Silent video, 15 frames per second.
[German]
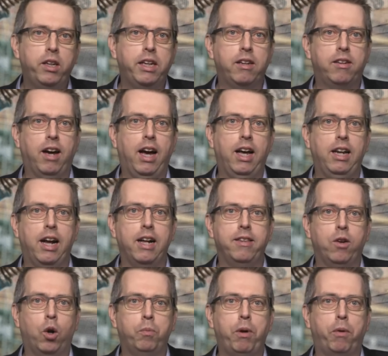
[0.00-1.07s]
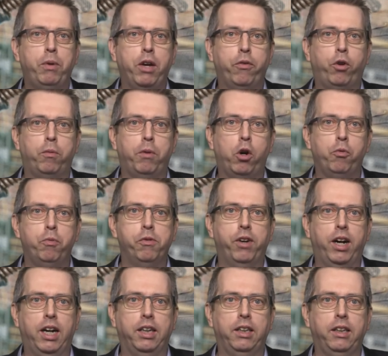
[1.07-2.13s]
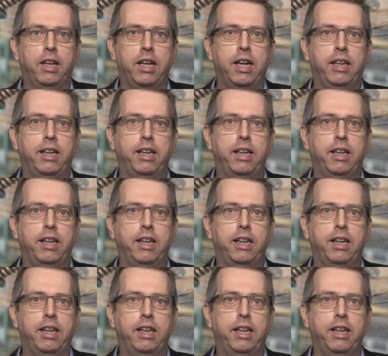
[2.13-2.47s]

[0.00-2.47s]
digital als auch in Papierform aufbewahren,